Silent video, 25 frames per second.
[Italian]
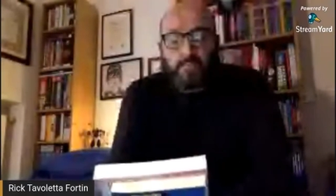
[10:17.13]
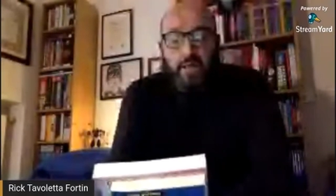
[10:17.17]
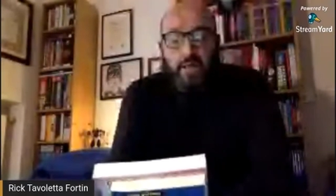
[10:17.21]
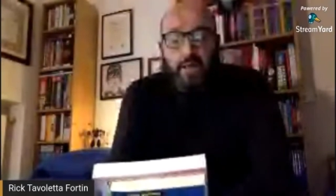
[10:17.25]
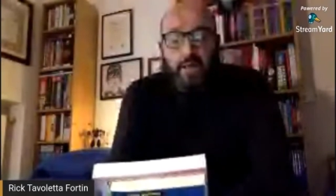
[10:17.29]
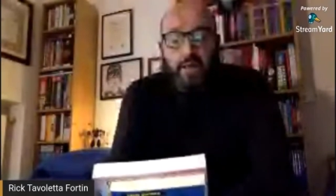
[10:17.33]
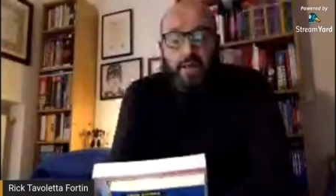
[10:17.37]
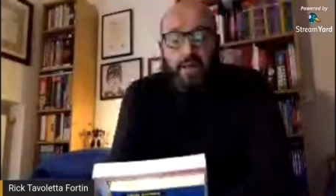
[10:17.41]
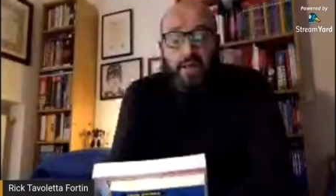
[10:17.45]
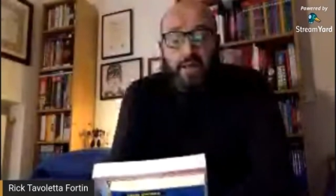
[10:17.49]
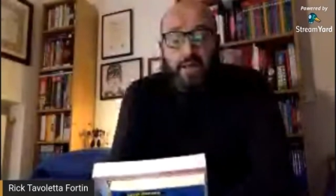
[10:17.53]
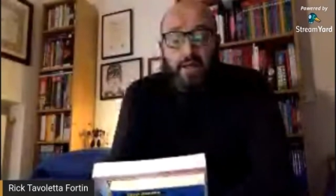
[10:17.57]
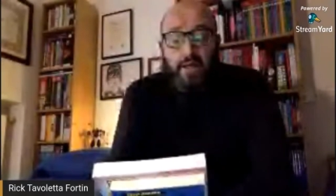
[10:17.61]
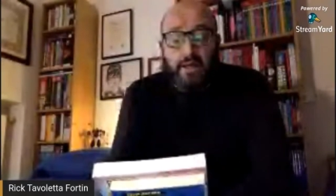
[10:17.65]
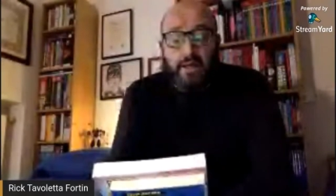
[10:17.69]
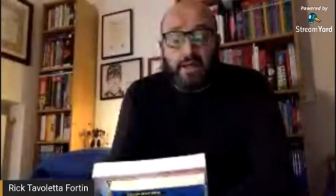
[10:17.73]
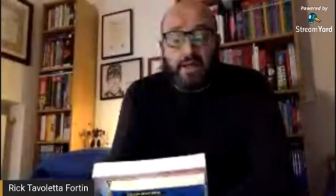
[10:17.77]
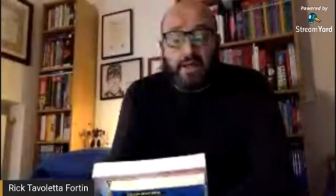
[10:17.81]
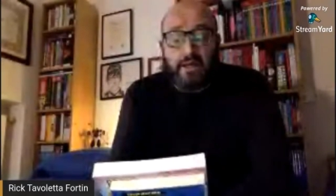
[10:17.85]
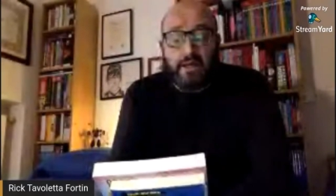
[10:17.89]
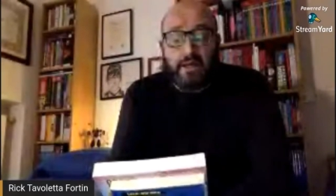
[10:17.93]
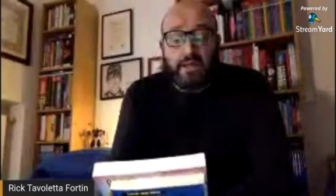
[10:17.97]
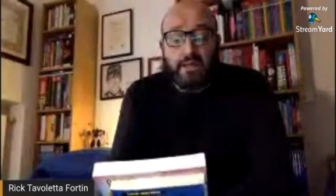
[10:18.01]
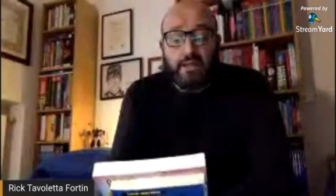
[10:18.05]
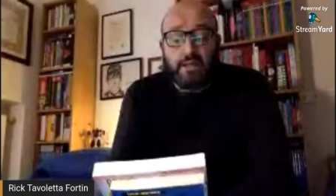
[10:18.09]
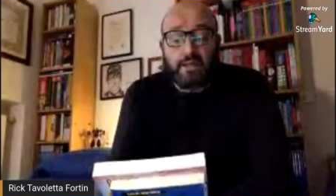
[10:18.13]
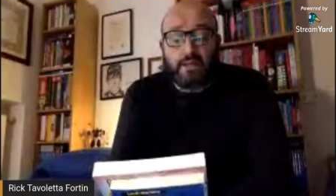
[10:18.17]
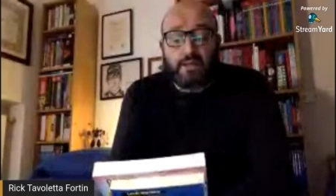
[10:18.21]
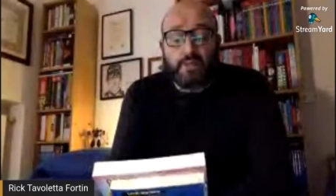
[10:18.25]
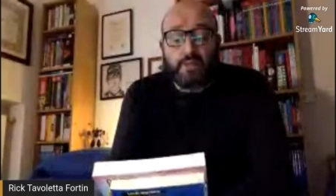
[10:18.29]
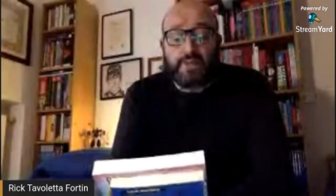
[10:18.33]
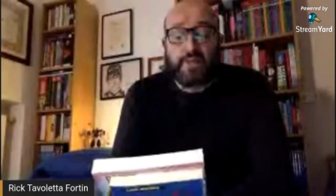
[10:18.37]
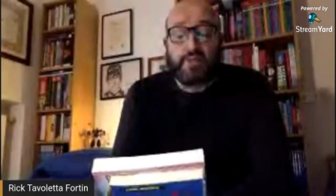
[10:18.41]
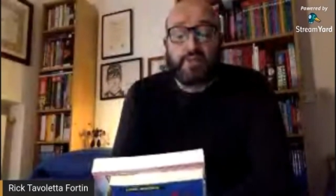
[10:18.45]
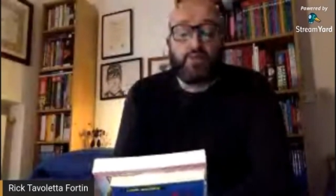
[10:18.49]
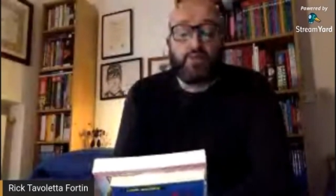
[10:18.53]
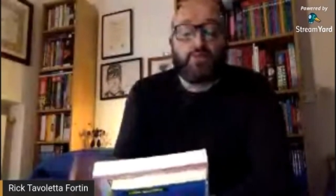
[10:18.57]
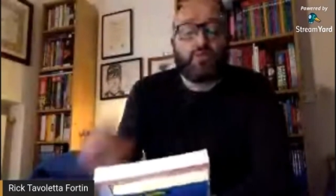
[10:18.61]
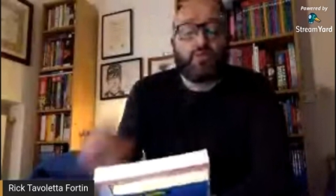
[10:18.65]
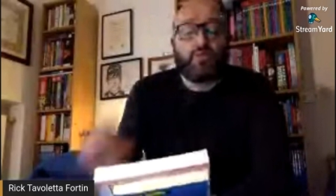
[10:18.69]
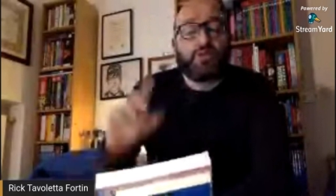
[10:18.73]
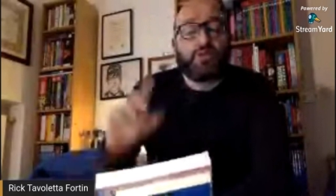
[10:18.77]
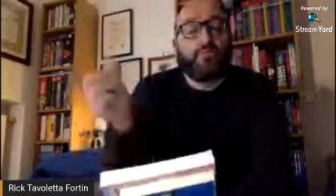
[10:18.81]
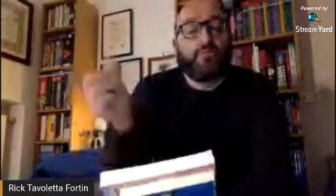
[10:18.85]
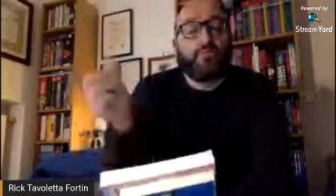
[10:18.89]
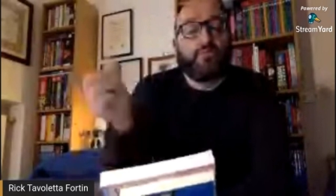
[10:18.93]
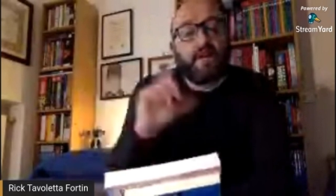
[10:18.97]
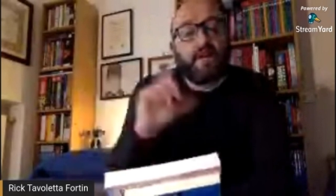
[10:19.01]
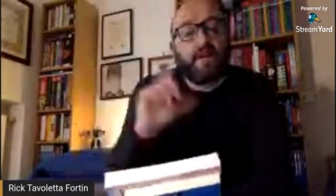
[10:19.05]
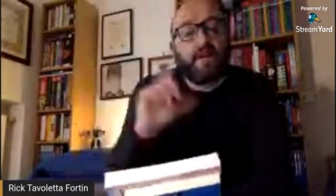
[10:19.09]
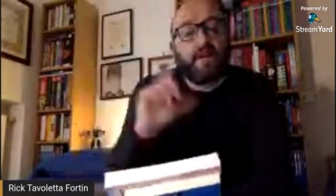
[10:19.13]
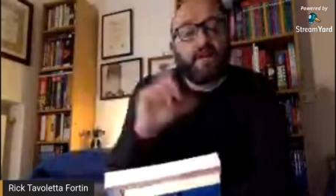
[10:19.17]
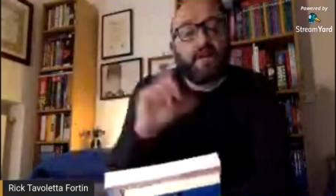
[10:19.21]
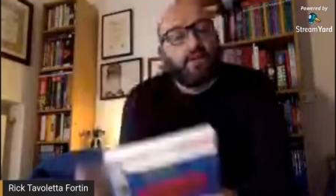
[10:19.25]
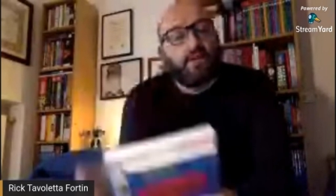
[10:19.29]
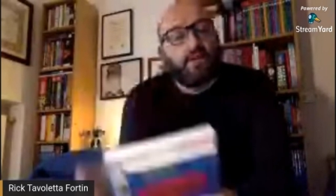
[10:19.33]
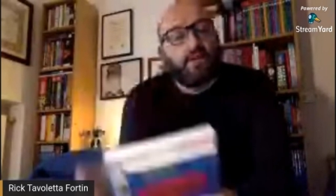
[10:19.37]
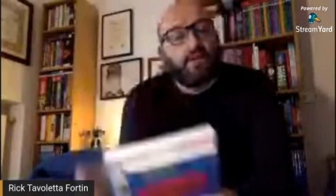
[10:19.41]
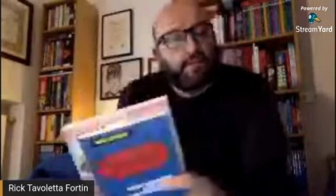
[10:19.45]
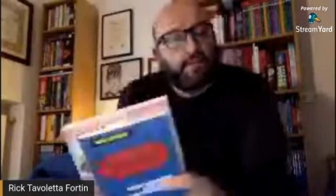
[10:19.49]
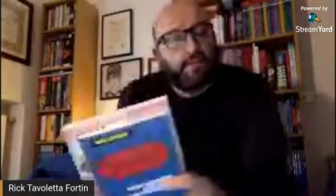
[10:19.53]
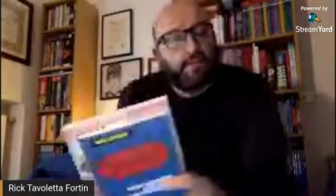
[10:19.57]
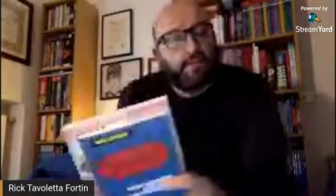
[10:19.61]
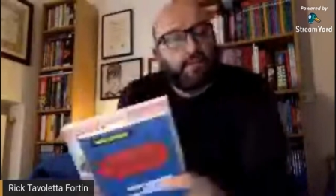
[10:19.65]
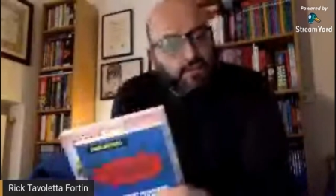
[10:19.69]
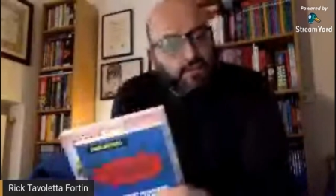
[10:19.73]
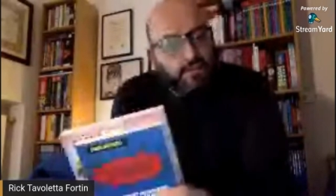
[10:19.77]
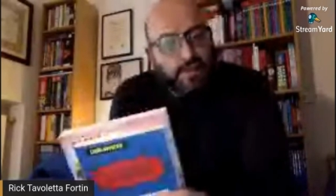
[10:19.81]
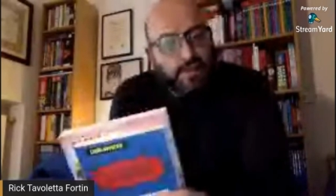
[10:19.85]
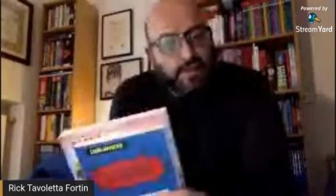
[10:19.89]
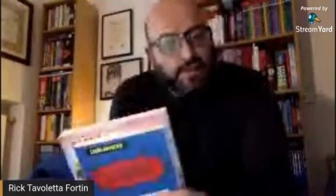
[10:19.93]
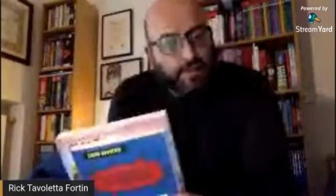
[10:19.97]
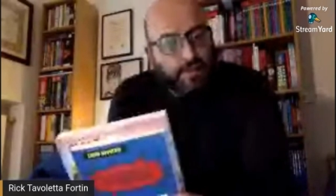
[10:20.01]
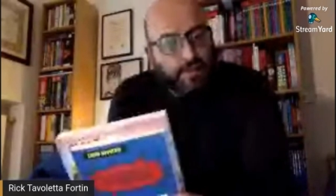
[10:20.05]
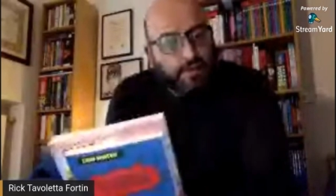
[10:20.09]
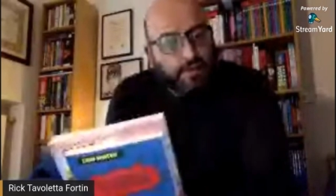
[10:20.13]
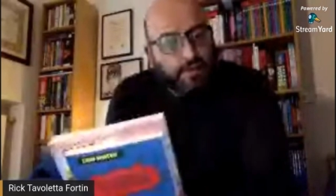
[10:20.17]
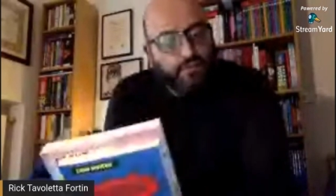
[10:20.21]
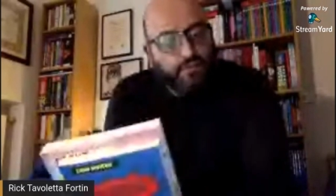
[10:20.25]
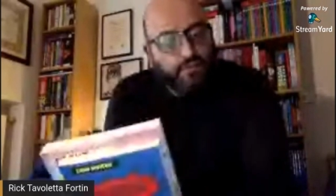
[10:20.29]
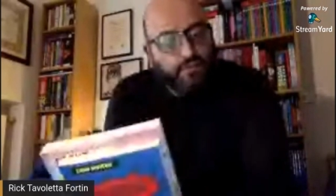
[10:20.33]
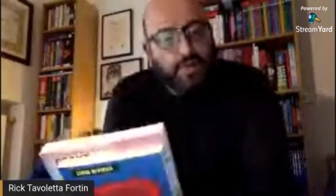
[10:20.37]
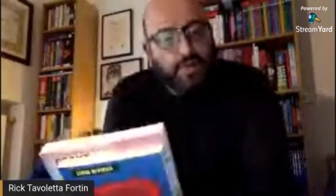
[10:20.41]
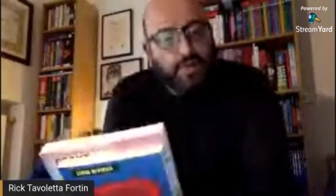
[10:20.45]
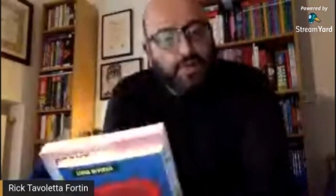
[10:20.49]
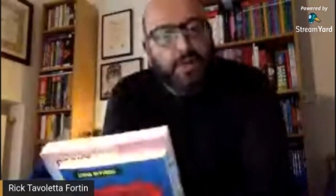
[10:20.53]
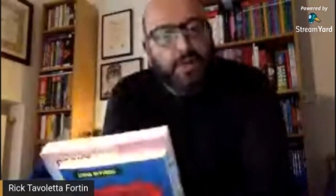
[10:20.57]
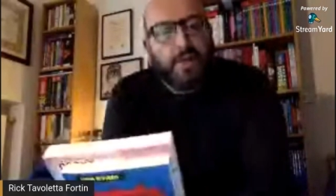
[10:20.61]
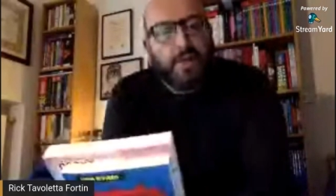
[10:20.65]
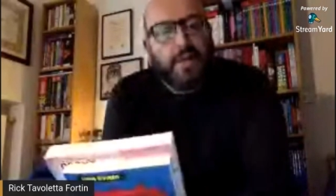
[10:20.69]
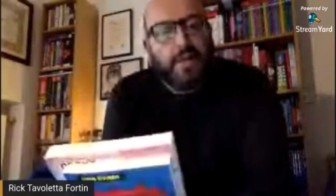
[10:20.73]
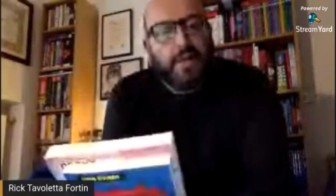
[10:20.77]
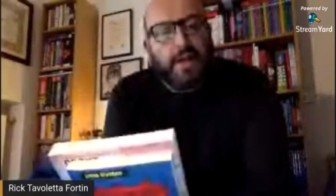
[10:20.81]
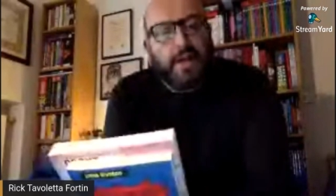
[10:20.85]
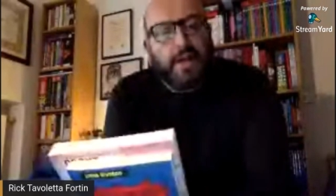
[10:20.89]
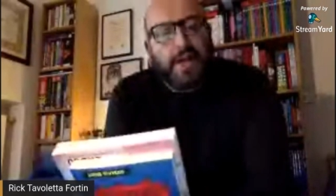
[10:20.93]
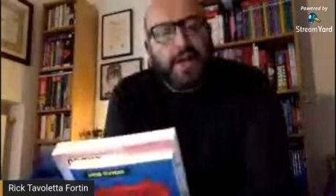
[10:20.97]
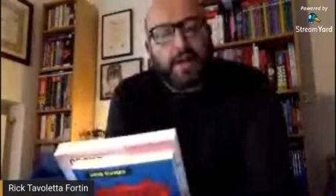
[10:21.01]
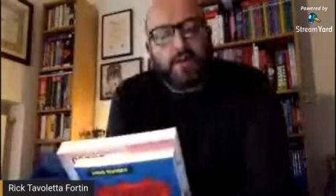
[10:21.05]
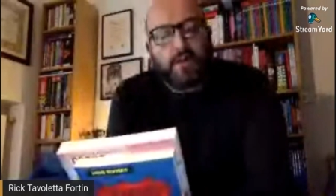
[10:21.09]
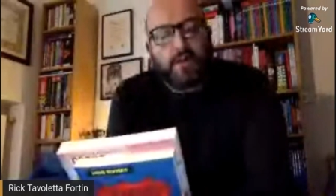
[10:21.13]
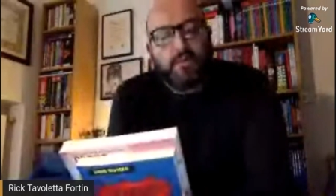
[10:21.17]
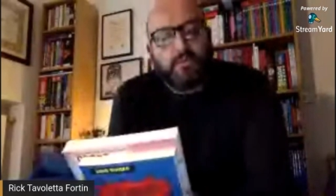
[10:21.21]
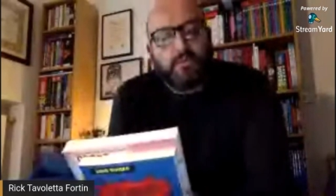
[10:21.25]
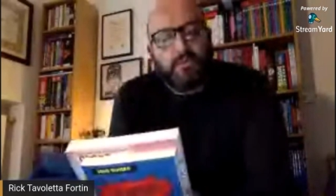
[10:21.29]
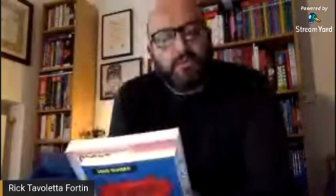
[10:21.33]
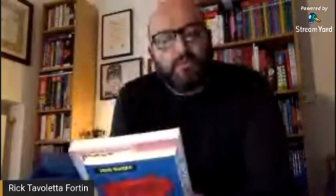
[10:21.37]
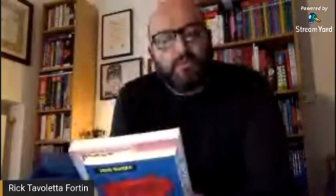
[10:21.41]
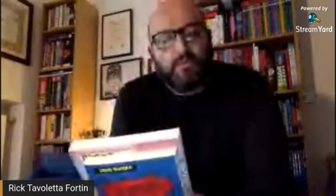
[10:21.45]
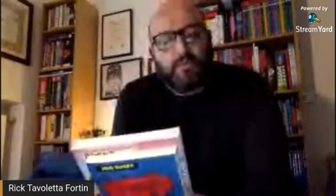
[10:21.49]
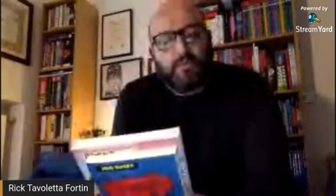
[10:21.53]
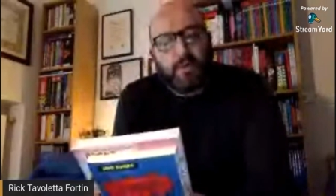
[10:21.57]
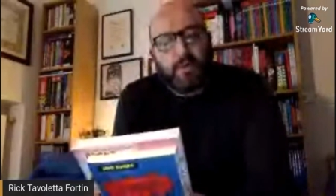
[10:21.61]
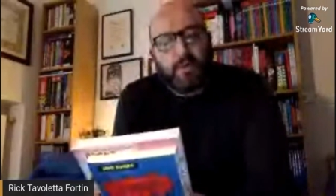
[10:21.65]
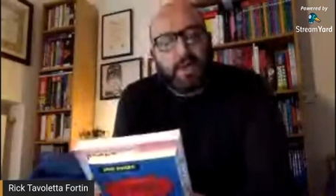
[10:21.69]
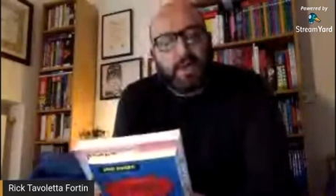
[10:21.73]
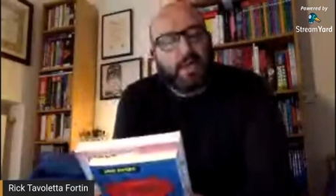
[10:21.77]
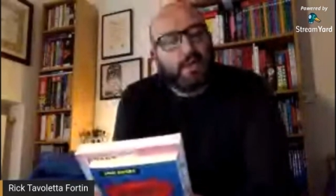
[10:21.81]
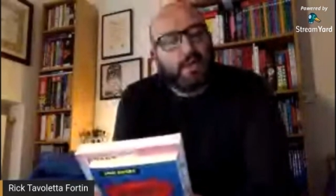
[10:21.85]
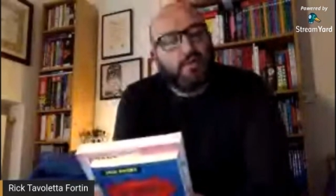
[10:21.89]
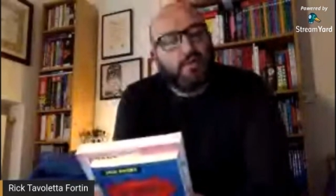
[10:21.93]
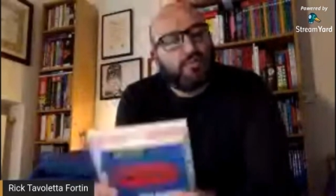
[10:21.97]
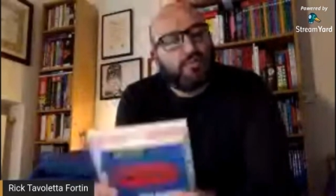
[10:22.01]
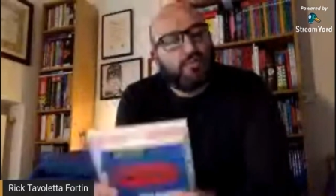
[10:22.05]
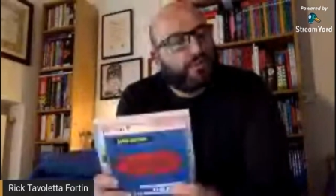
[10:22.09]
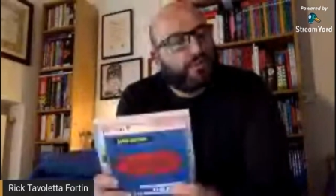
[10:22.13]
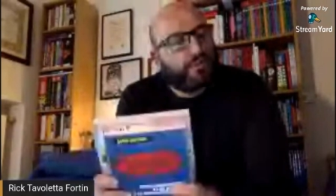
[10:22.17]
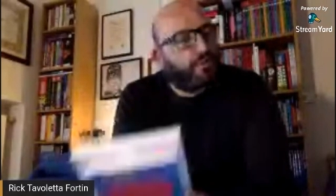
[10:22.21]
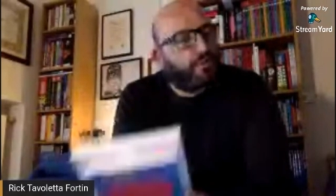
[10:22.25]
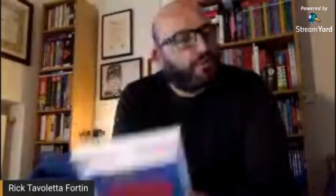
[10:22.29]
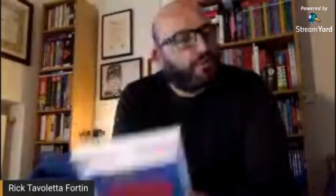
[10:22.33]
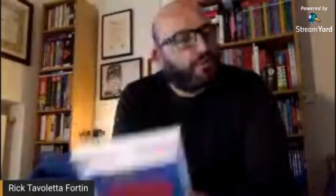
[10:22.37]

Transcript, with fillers: e soprattutto c'è una grande incomprensione fra i due e comunque che non riuscivo a